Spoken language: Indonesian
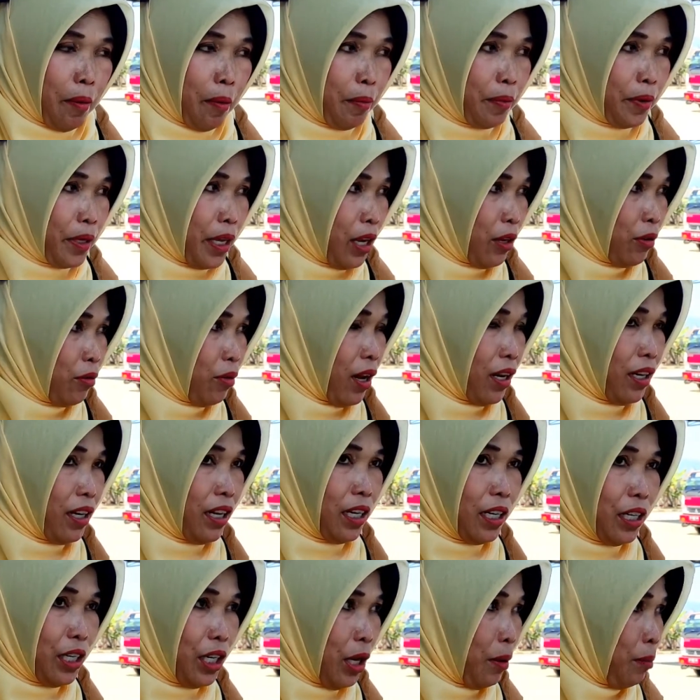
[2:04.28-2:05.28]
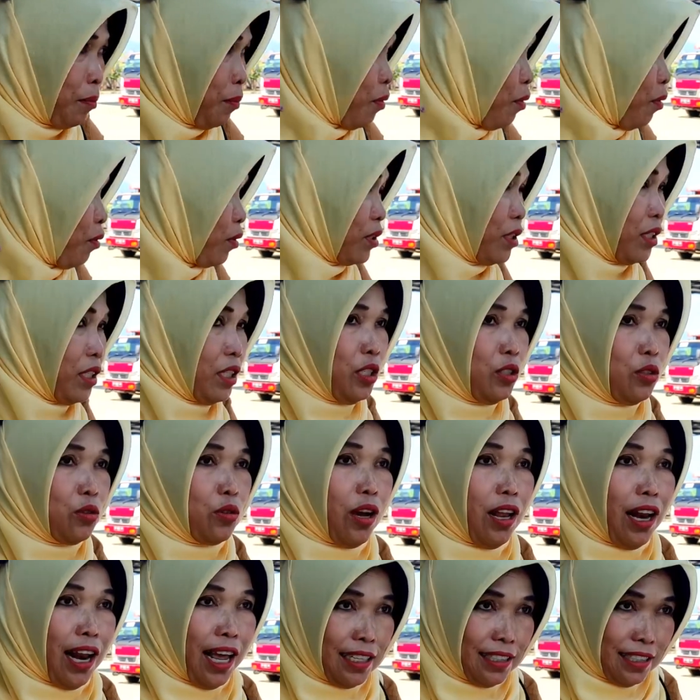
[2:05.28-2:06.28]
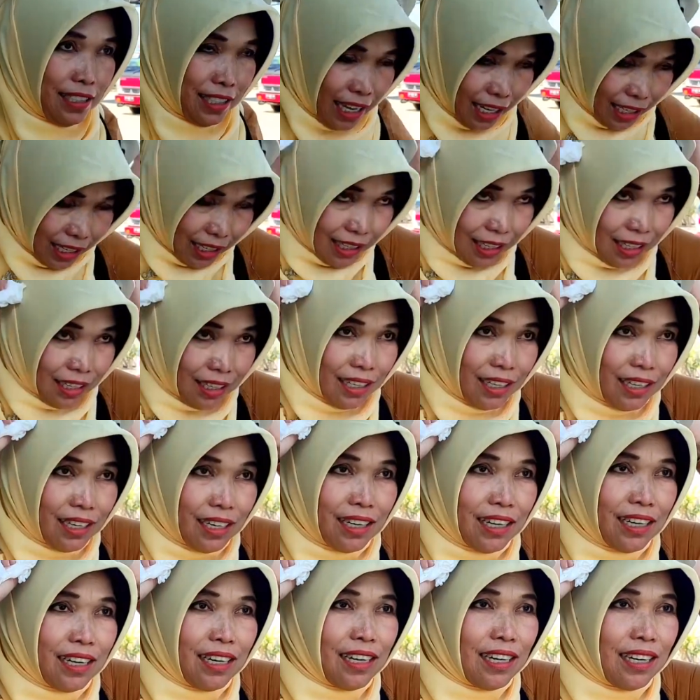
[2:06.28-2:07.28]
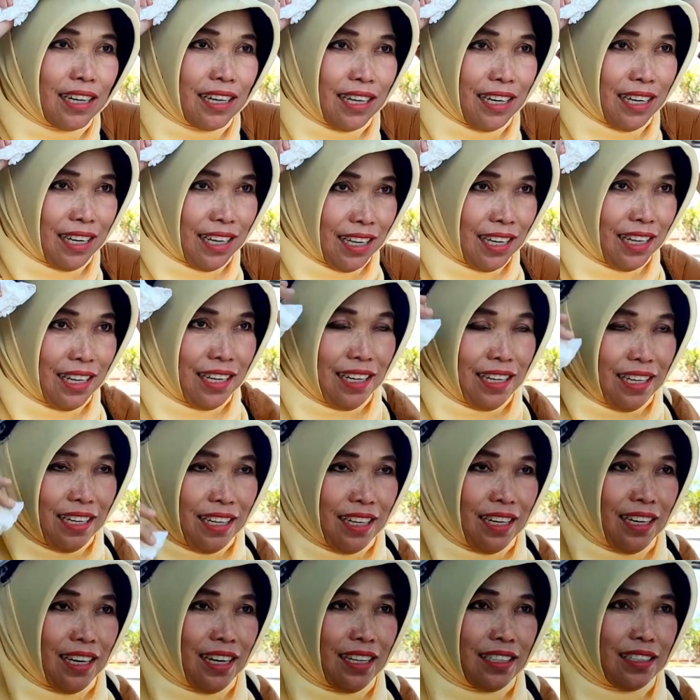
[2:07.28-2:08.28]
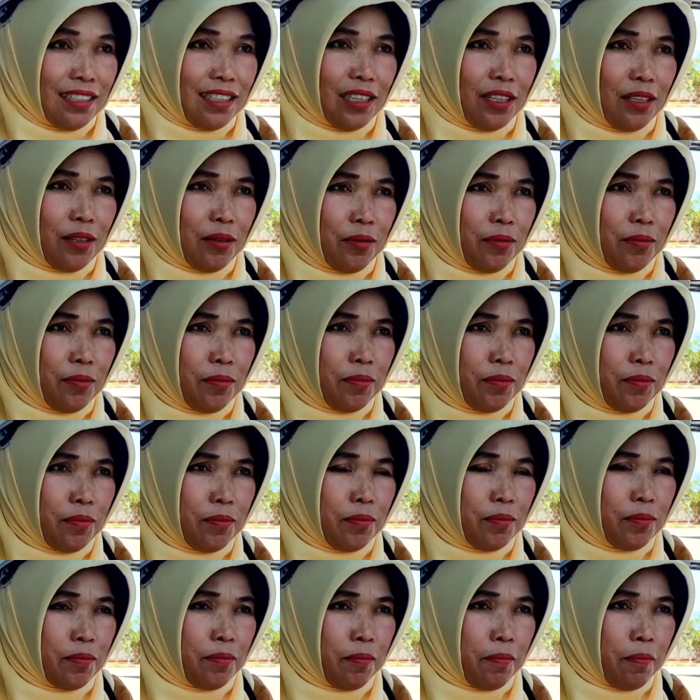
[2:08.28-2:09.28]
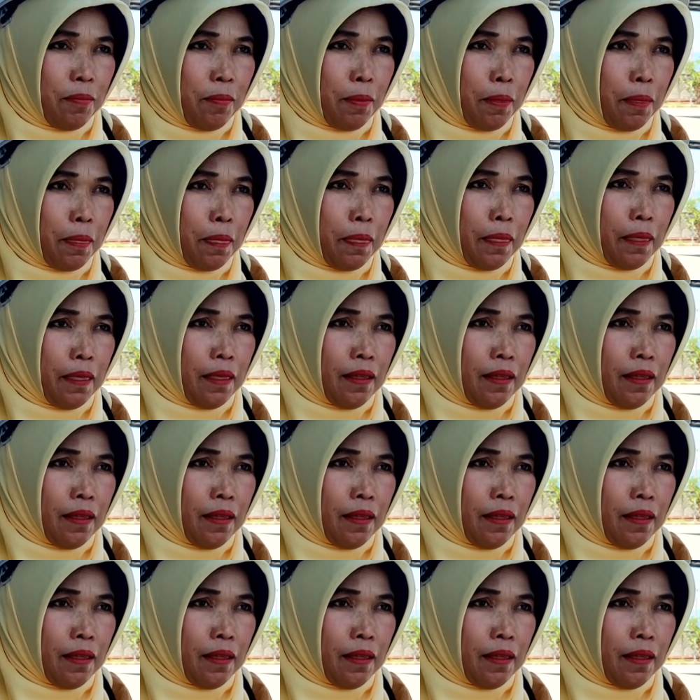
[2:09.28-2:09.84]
penyaluran dari depo ke sini juga lancar. Hmm. Terus kalau kita di Lombok sendiri, Lombok Barat